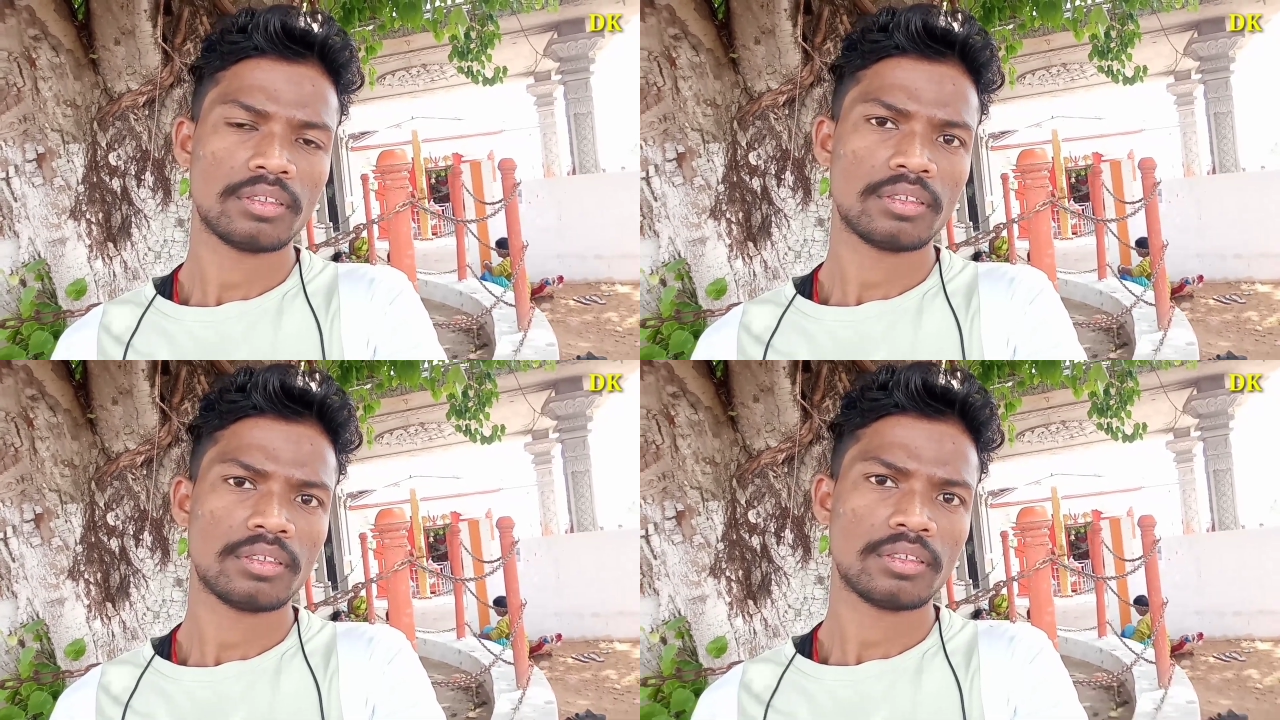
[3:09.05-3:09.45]

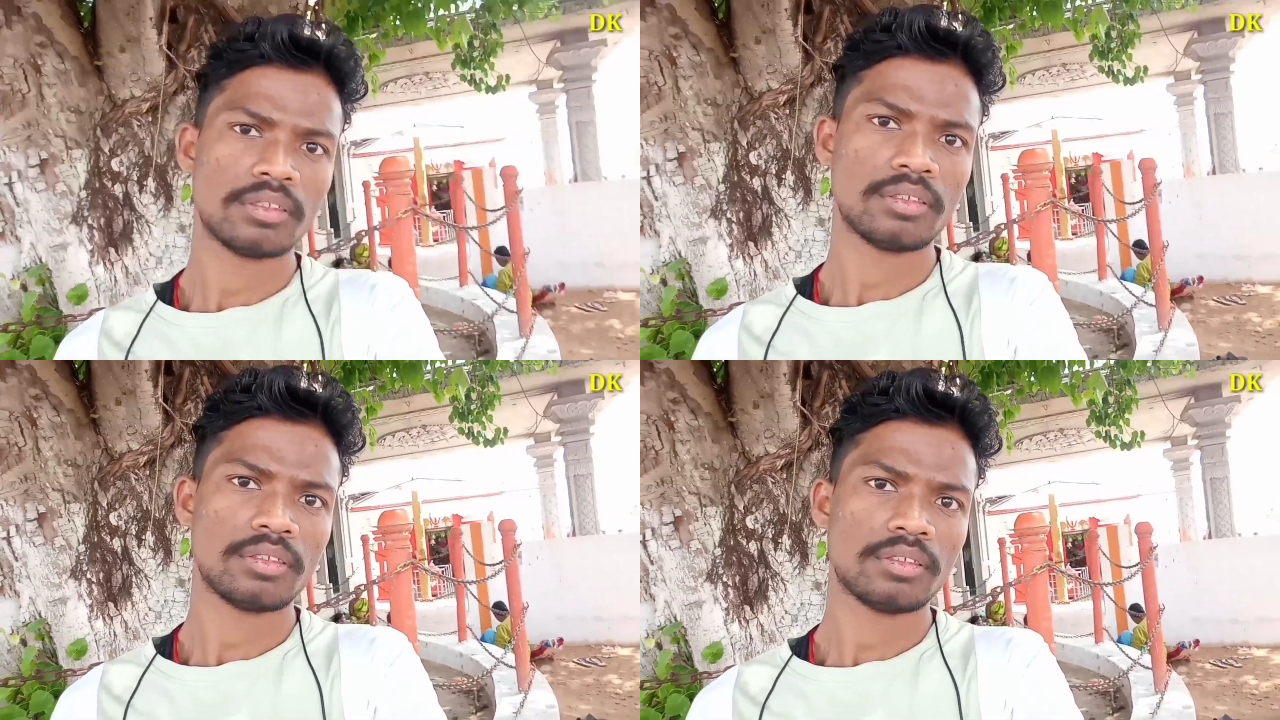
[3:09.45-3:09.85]
बड़ा
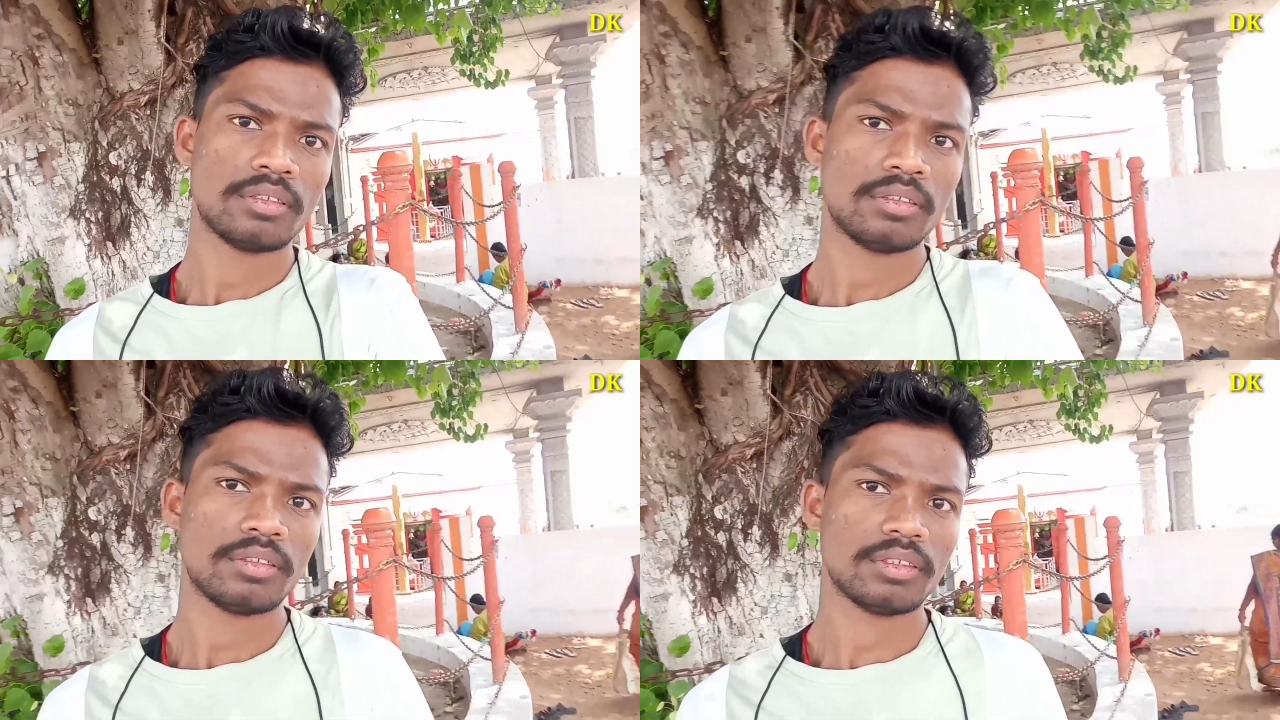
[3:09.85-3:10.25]
सा
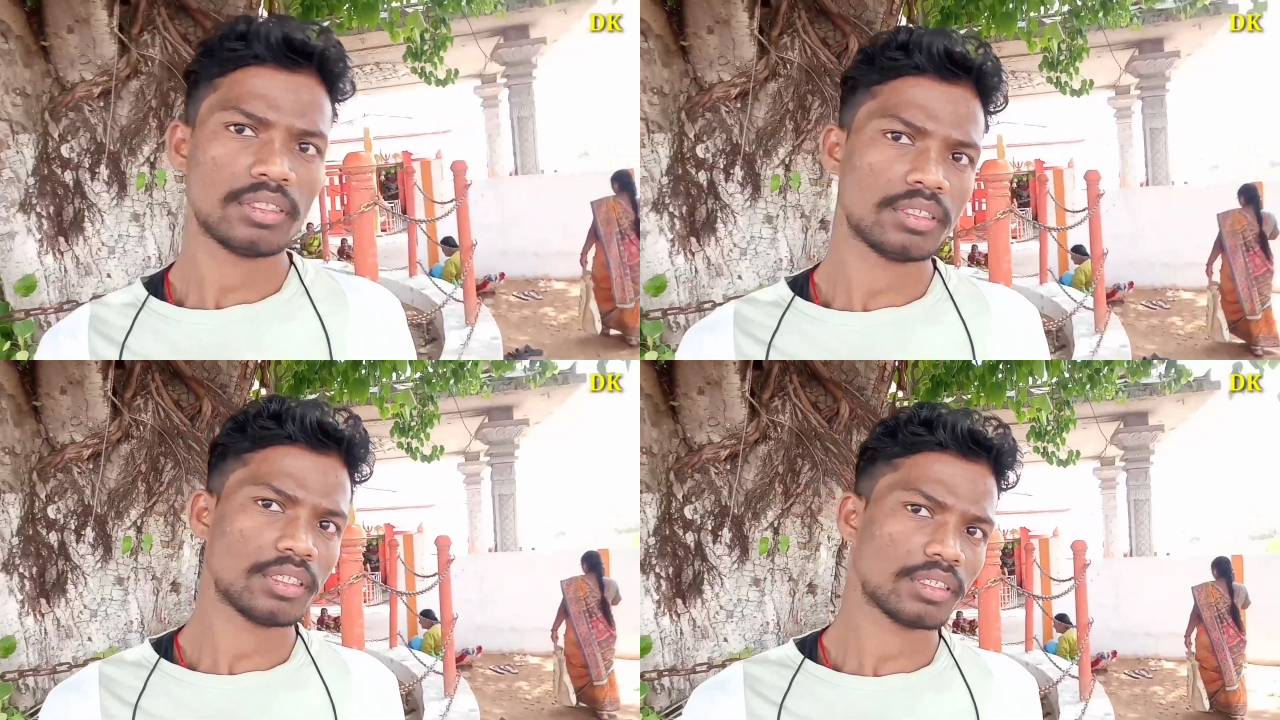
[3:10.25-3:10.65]
मंदिर
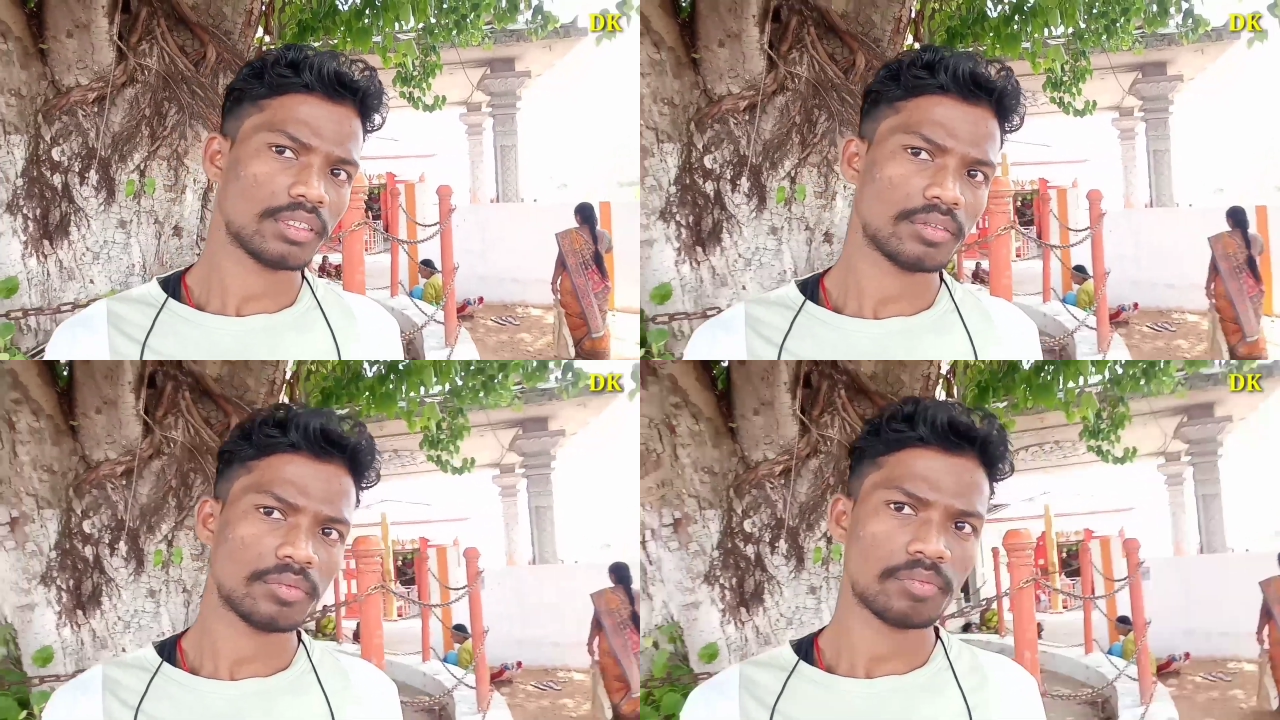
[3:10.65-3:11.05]
है और उसको
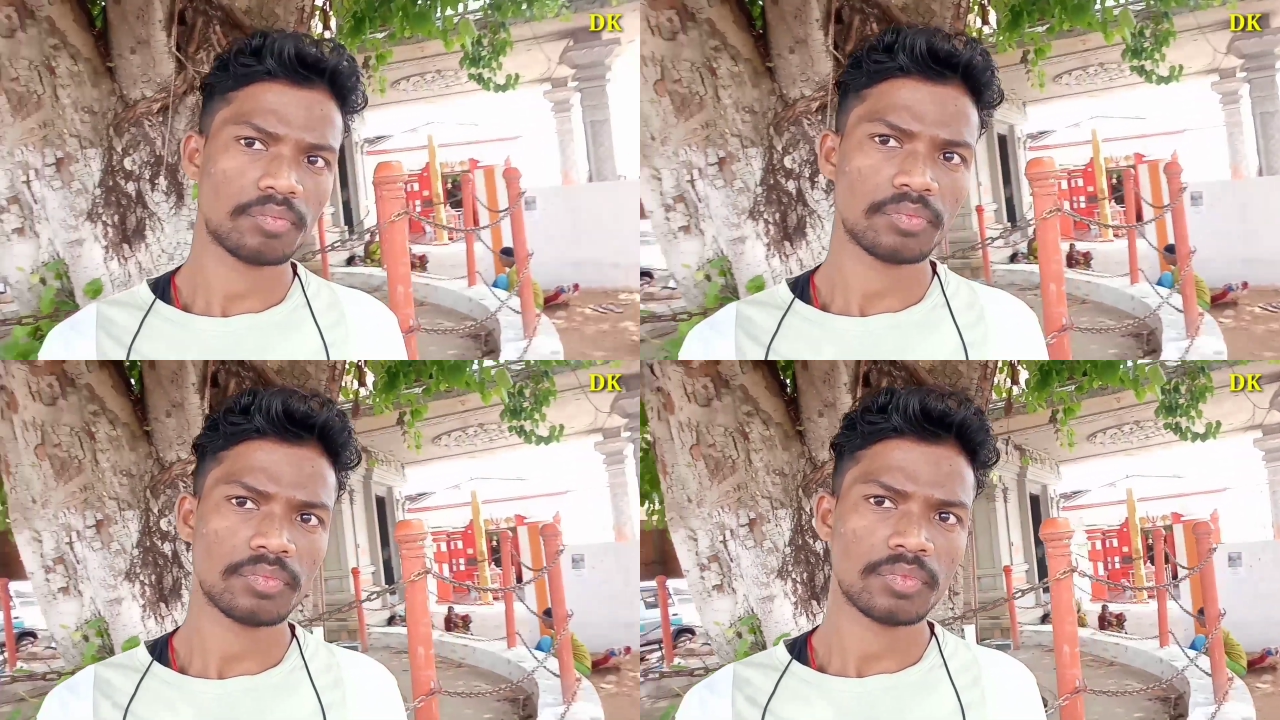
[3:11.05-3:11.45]
भी
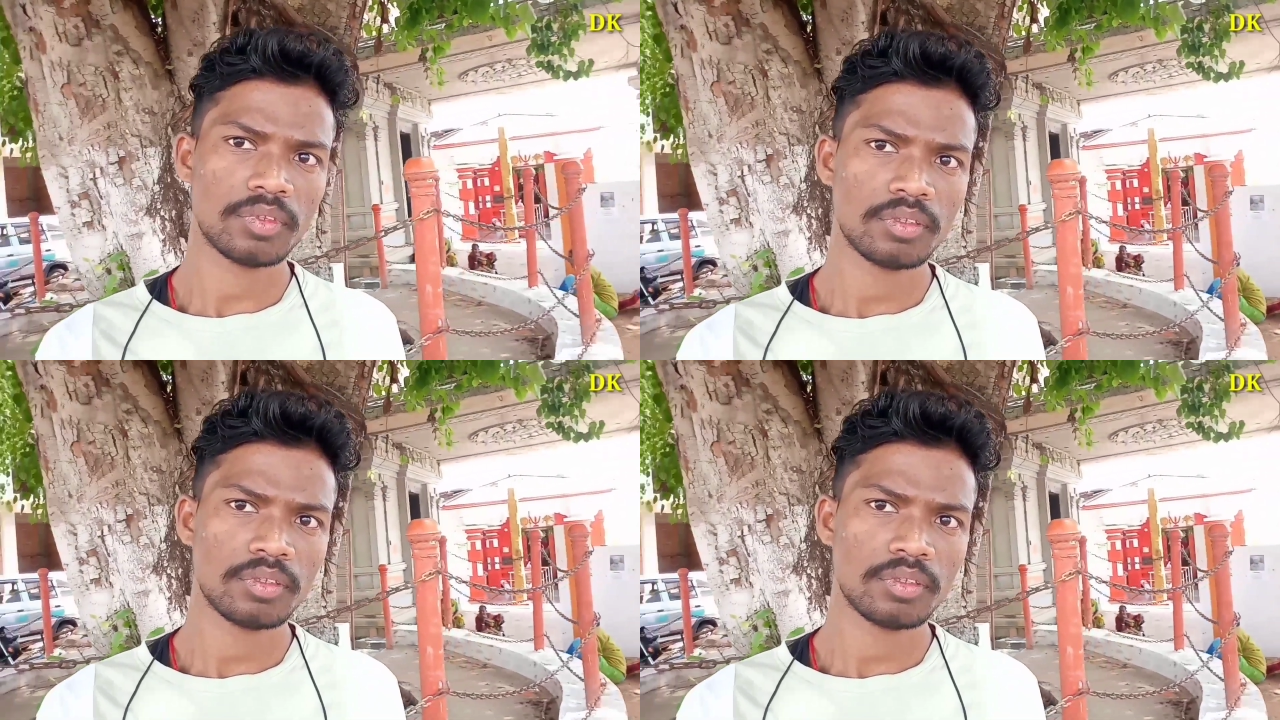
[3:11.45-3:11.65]
दिखाऊँगा